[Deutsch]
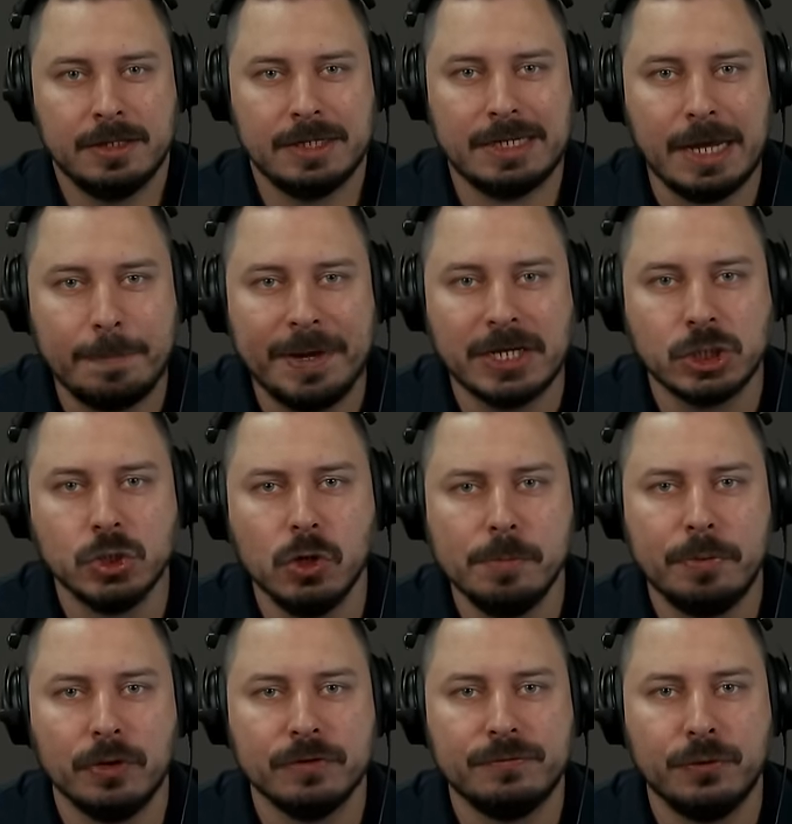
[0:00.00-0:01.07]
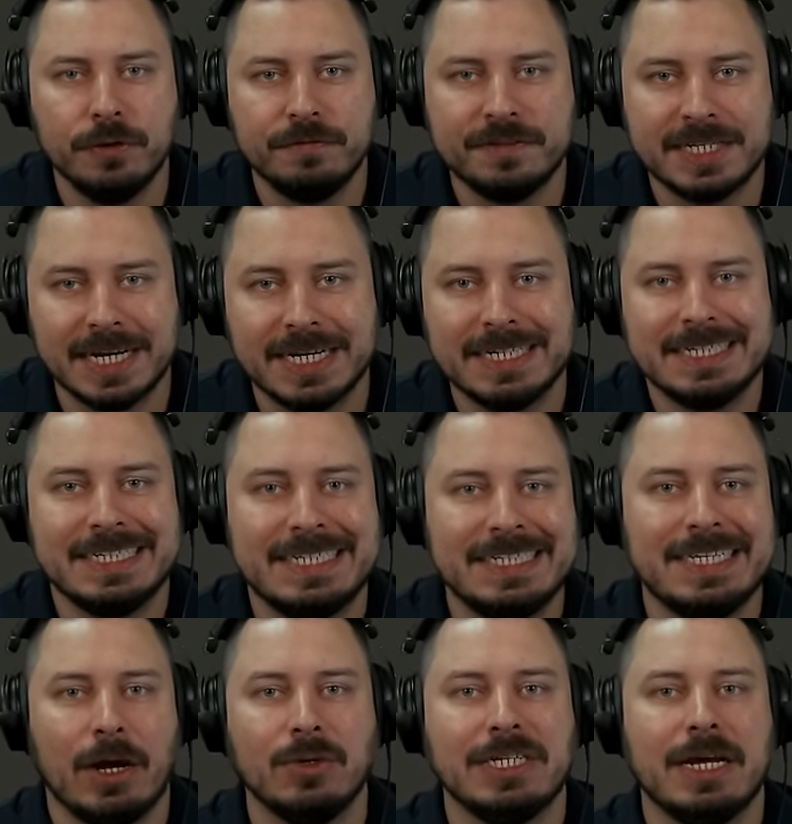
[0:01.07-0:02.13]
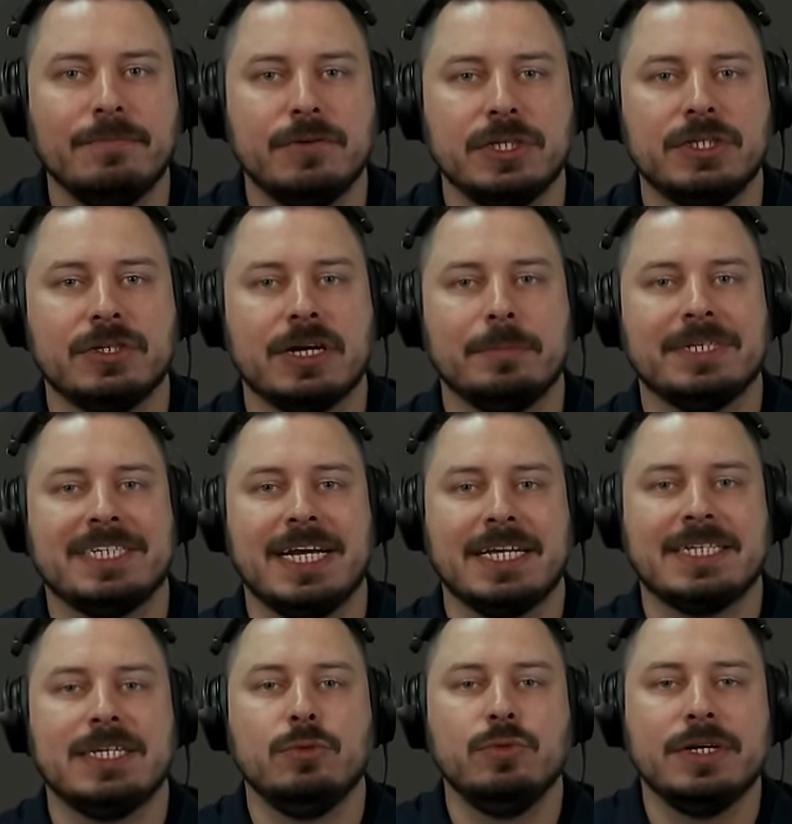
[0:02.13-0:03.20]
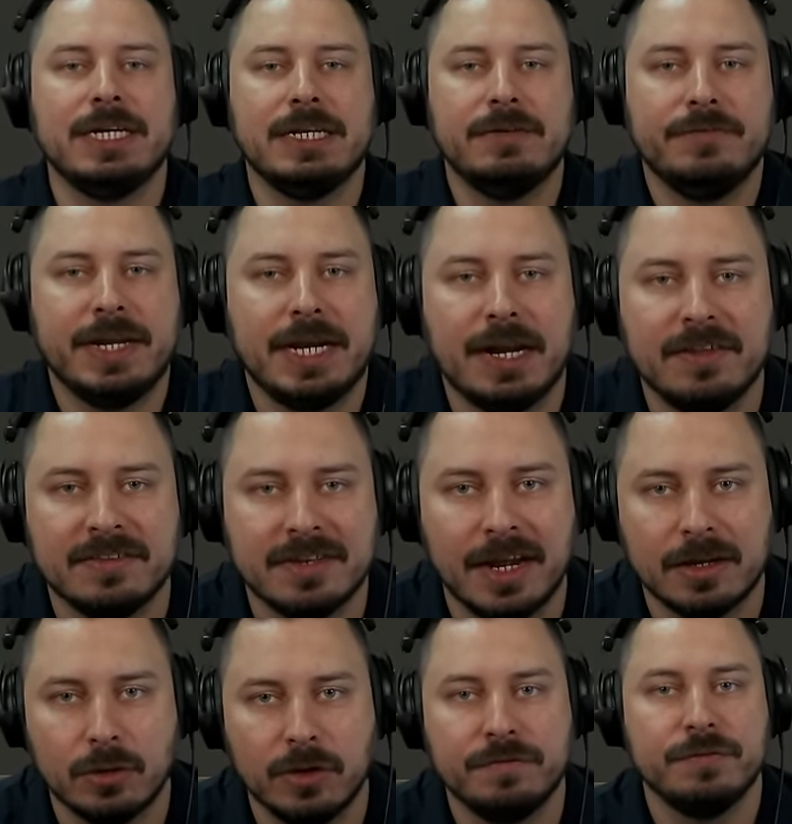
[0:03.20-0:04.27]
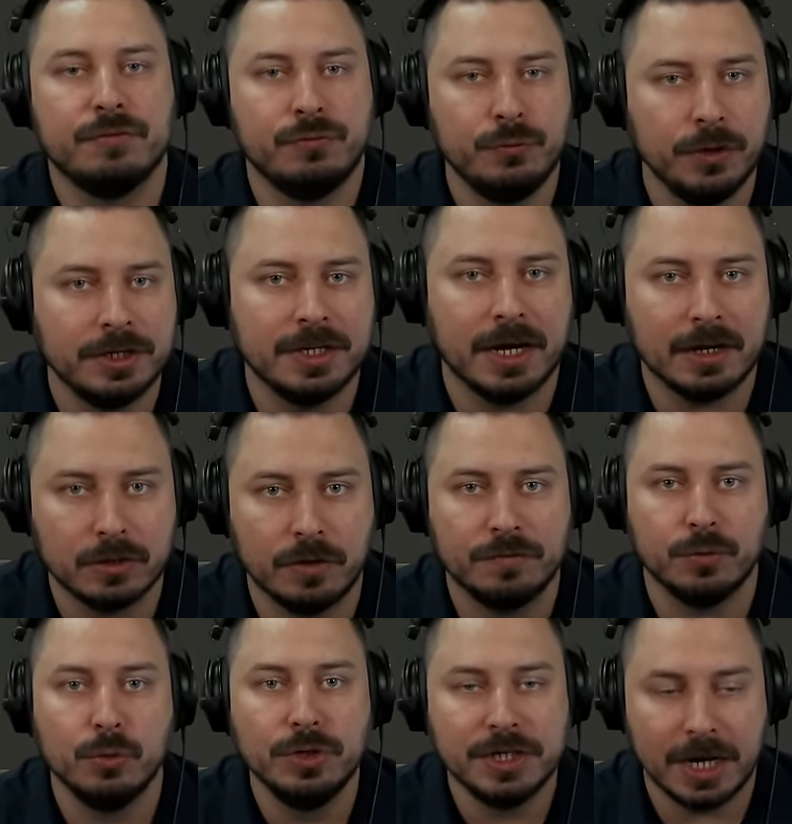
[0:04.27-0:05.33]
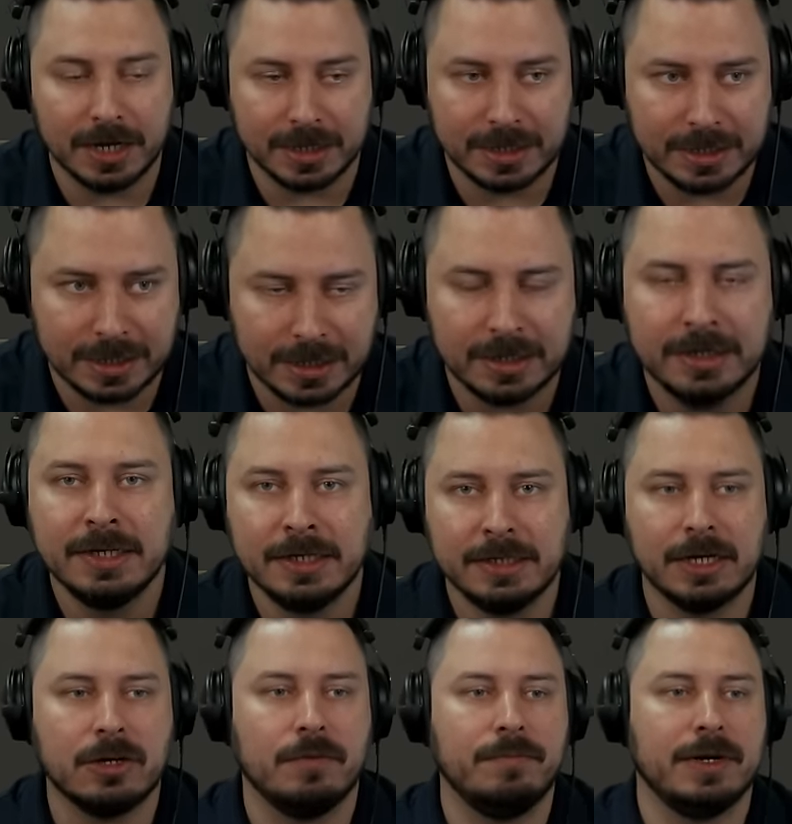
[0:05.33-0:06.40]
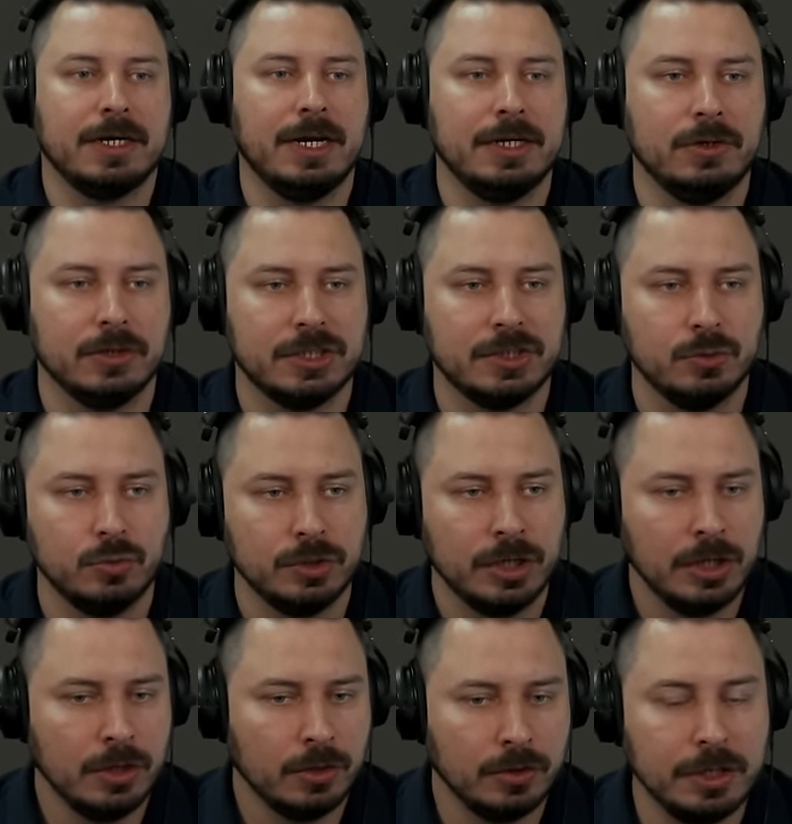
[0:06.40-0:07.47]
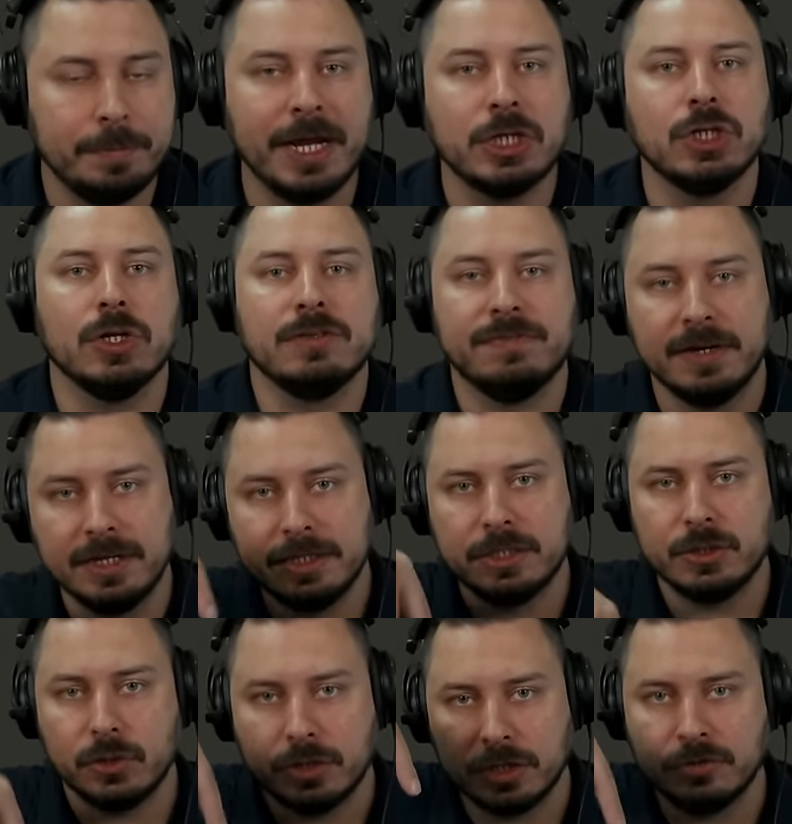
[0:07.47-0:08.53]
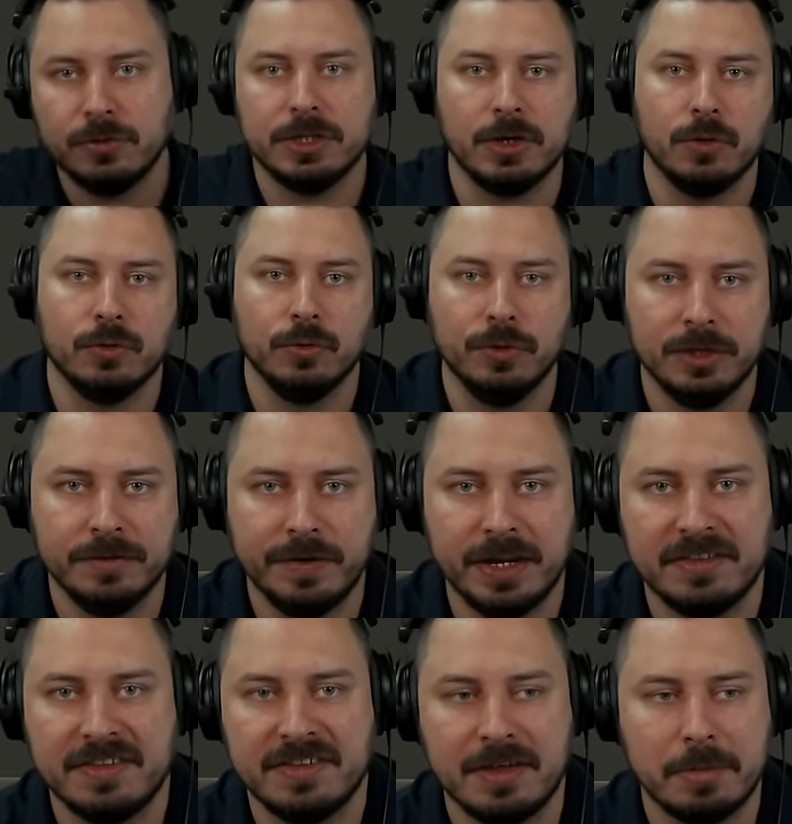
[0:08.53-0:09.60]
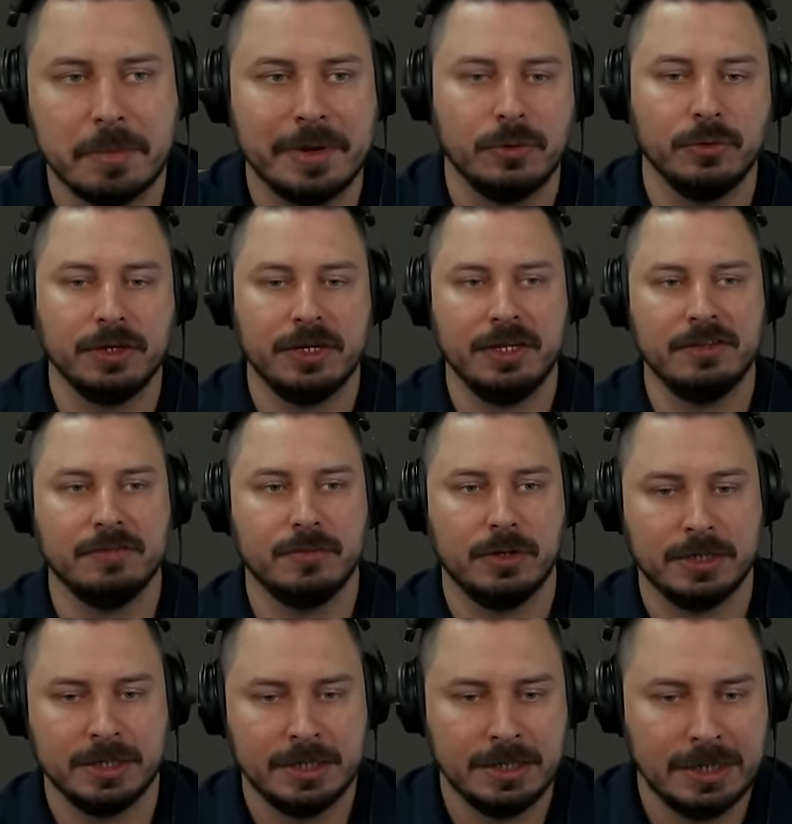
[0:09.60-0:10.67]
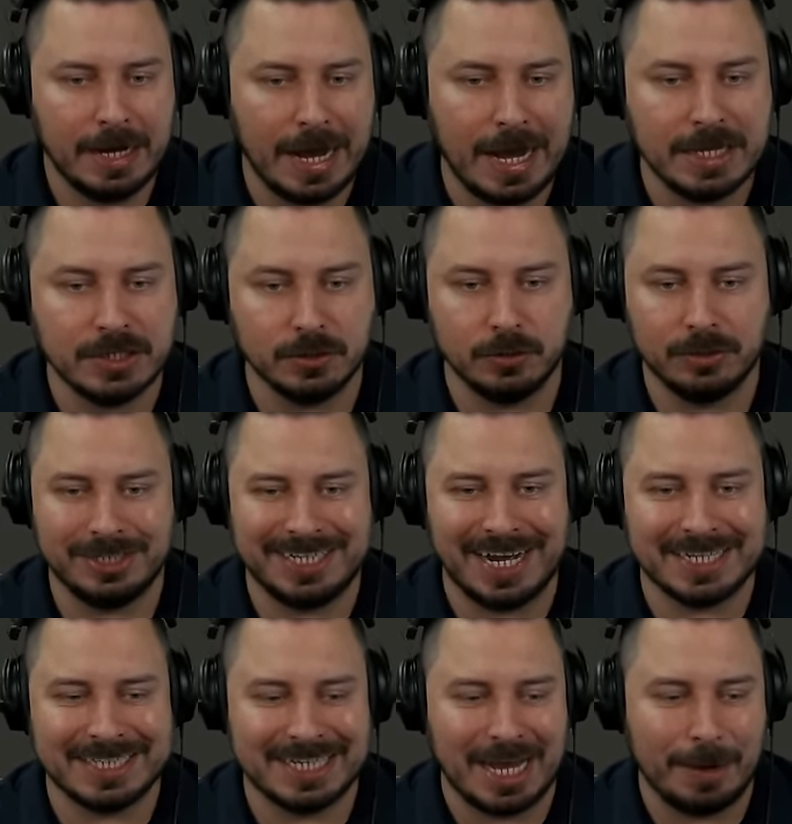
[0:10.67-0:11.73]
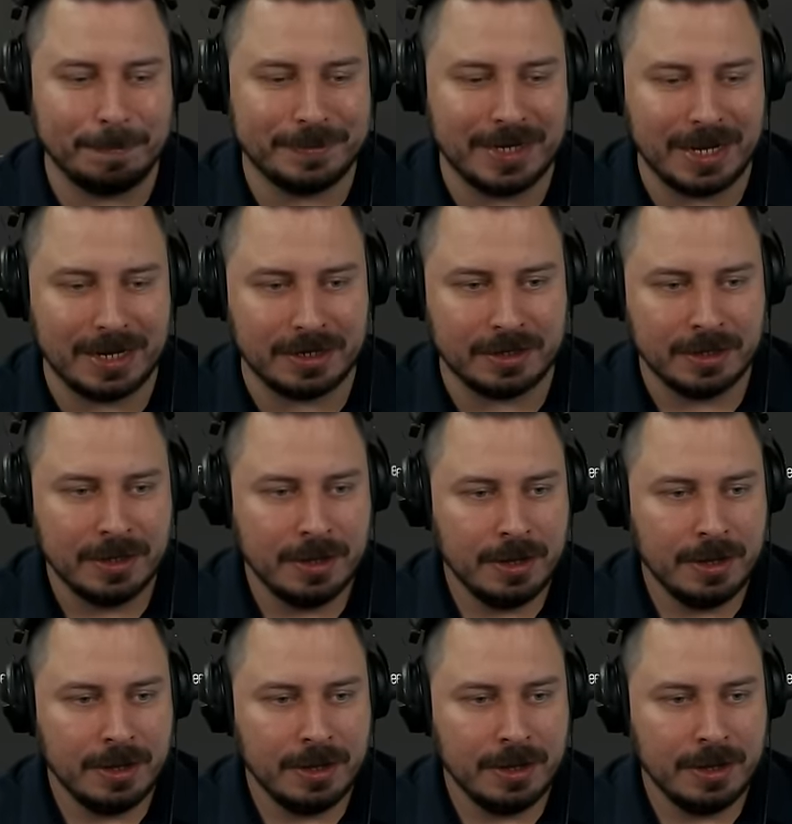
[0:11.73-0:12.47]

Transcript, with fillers: Der Patch 0.15. Äh, die Downtime wird circa bis 16 Uhr gehen, wenn alles glatt läuft, für Tarkov und Arena. Da kommen wir gleich noch zu. Und die Patch Notes verlinke ich euch natürlich auch unten, wenn ihr es selber mal durchlesen wollt. Also, das Update.